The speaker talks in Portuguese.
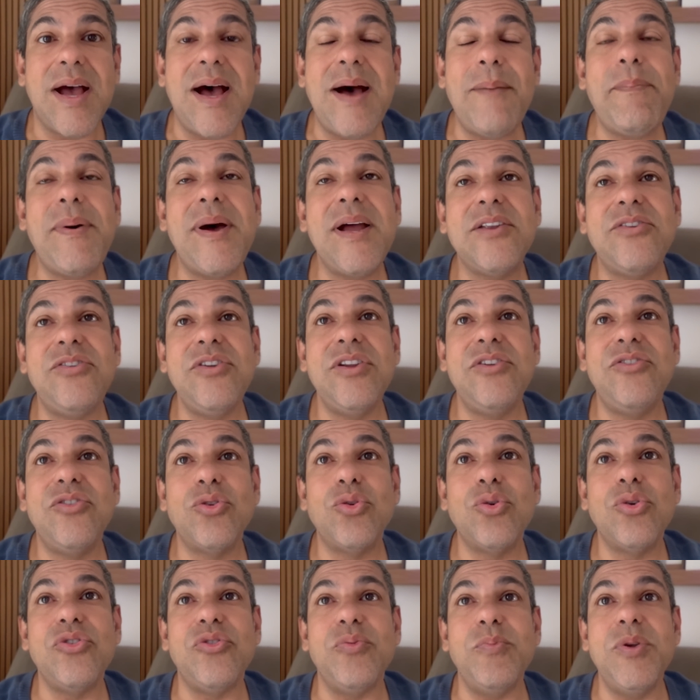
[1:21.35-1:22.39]
A partir de
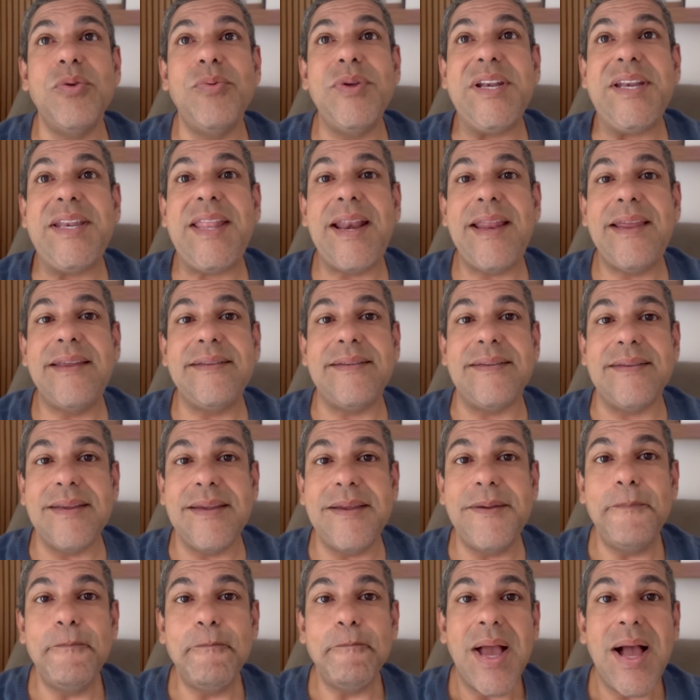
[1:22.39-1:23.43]

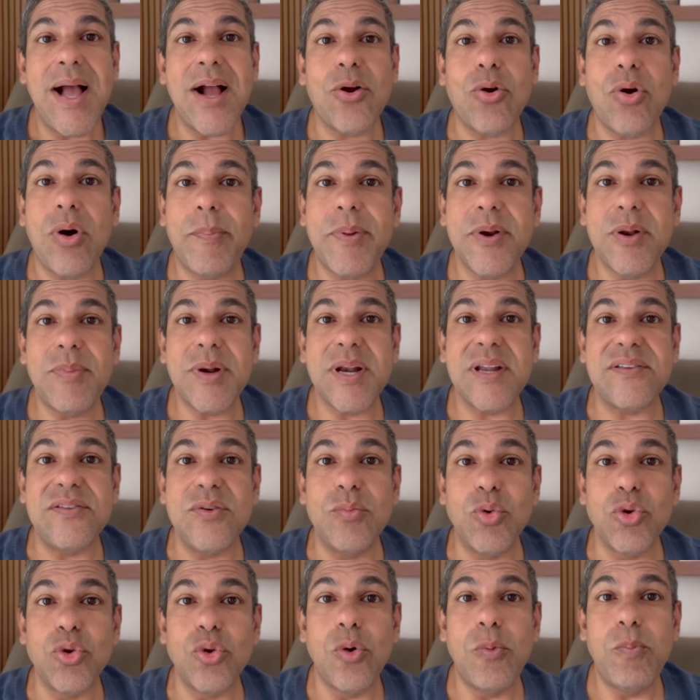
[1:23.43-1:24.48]
2013, a Copa do Brasil
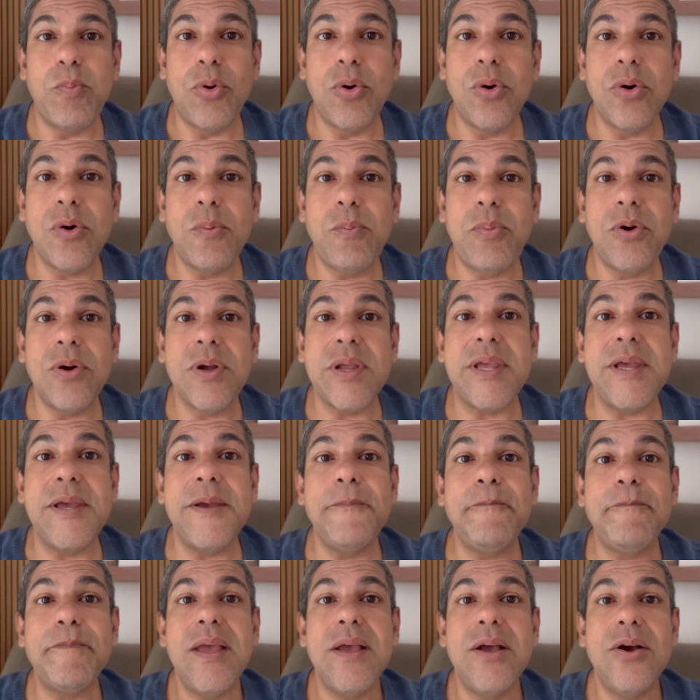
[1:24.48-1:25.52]
mudou um pouco porque
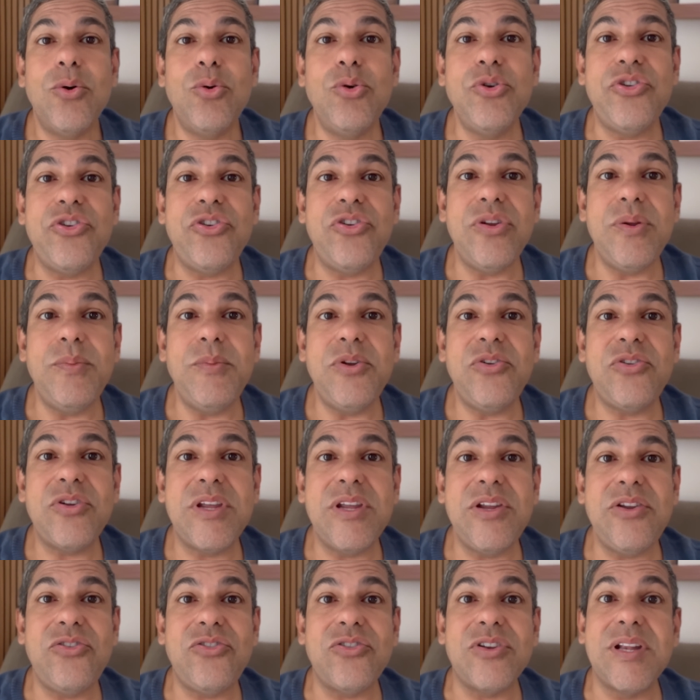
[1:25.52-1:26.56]
os times
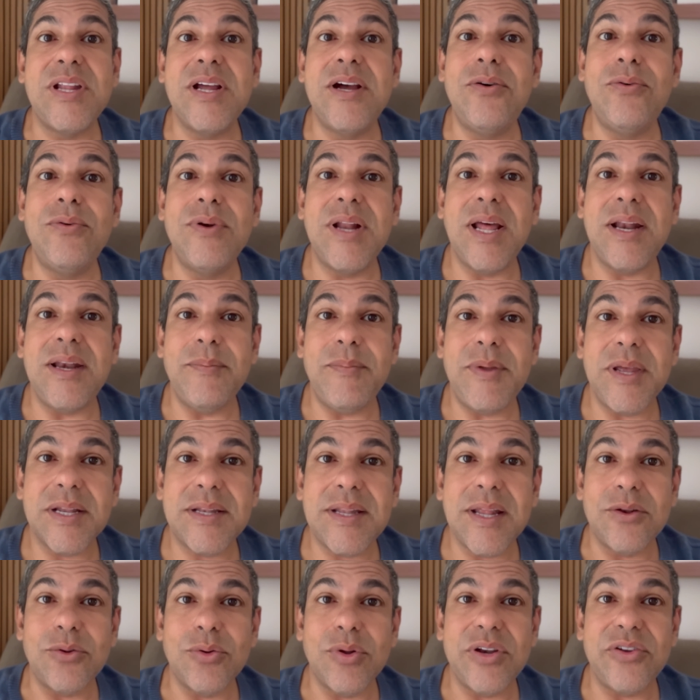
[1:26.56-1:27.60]
que estão na
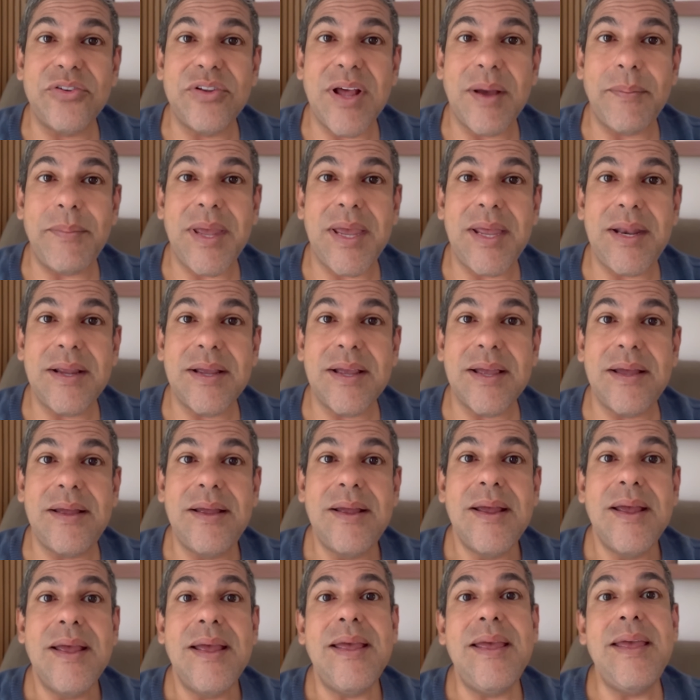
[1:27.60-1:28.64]
Libertadores da América
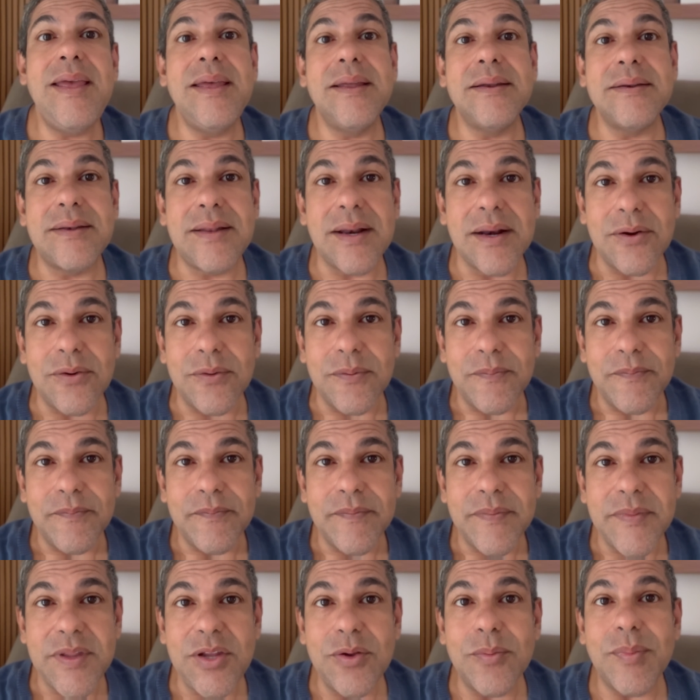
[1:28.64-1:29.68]
entram
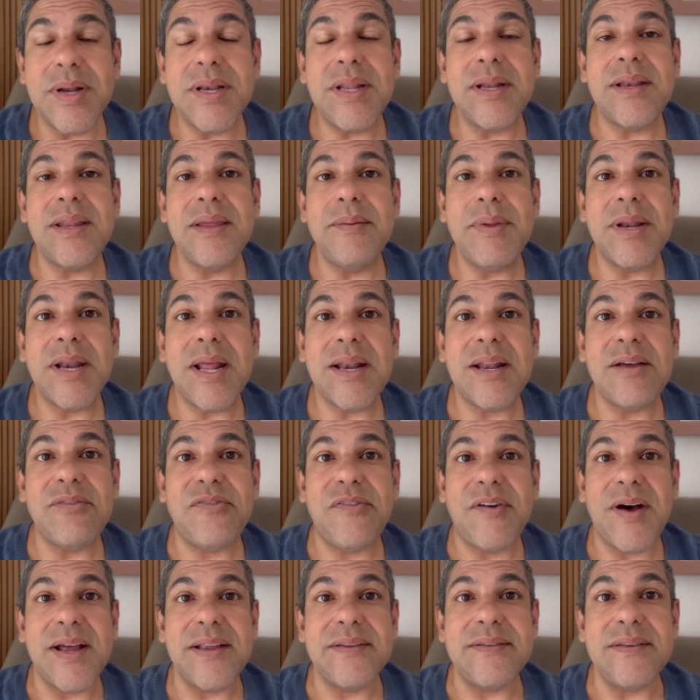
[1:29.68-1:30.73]
em uma determinada
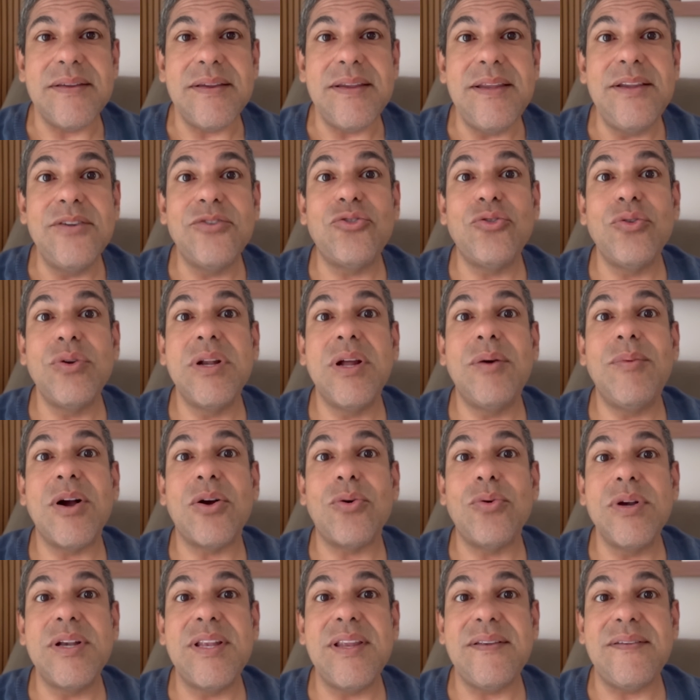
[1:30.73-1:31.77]
fase. Isso não
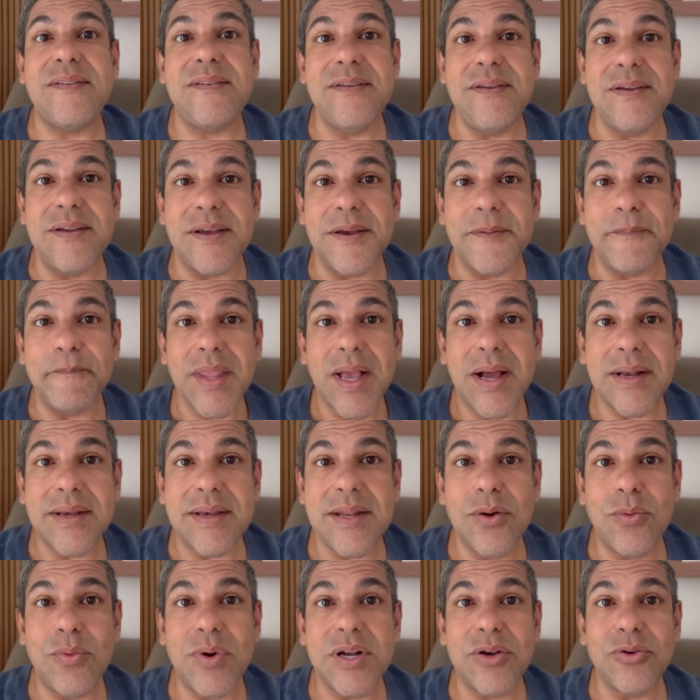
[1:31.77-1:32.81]
acontecia
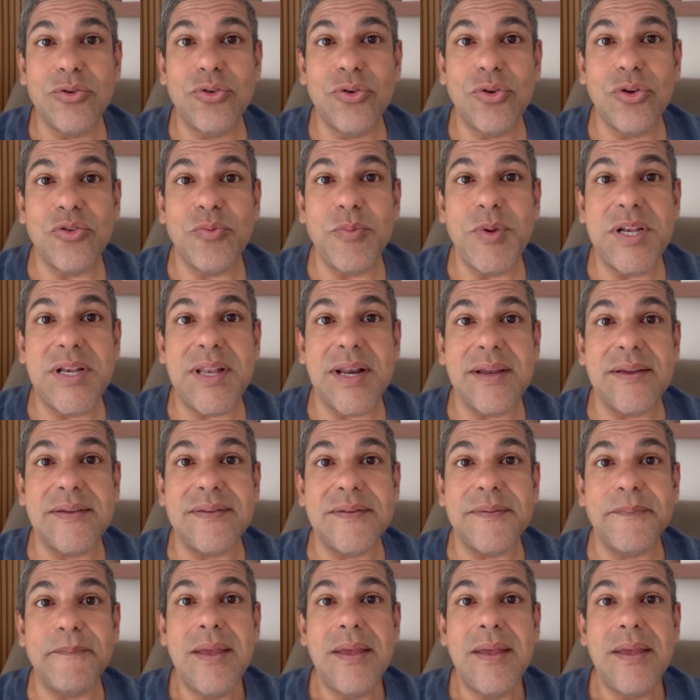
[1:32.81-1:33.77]
até o ano de 2013.